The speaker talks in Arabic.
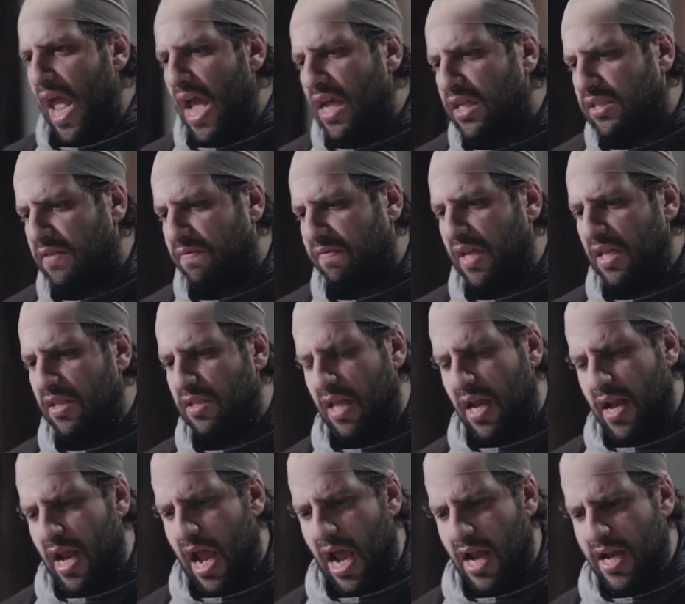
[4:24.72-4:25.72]
انا اسف
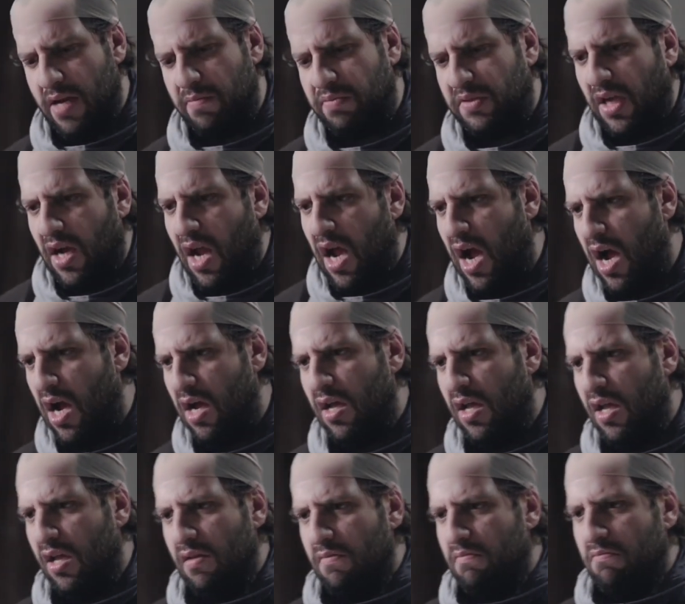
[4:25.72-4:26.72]
جدا يعني بصراحه
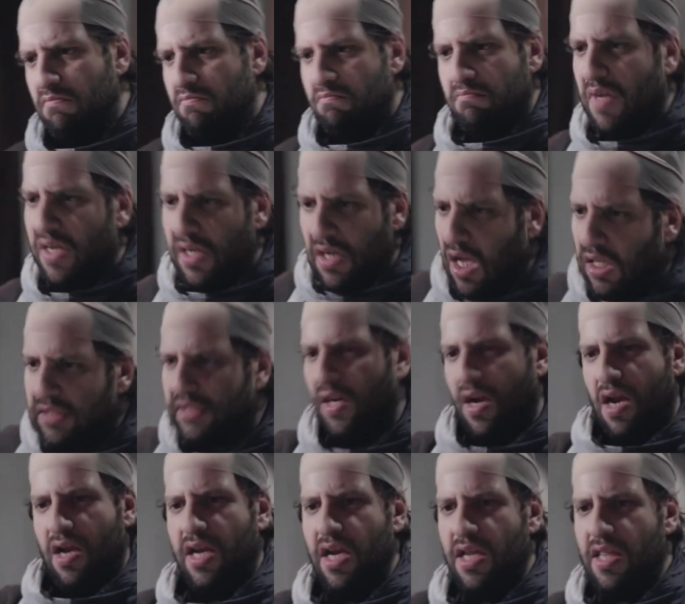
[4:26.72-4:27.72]
من
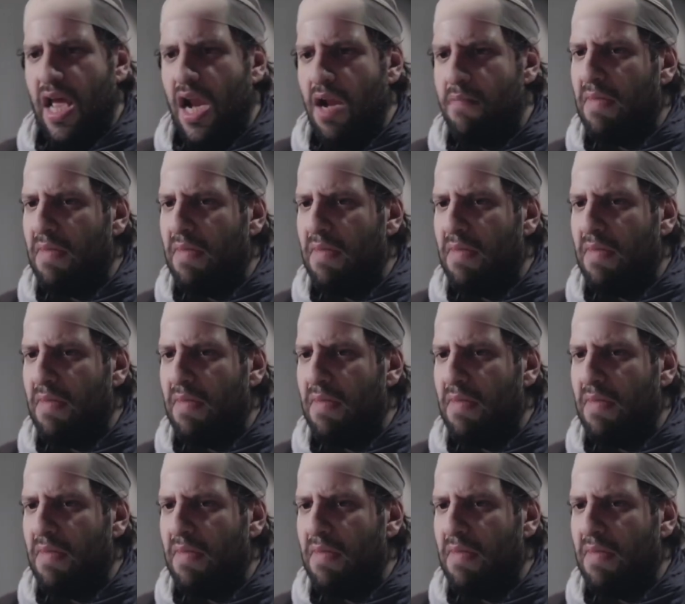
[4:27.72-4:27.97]
نظره كده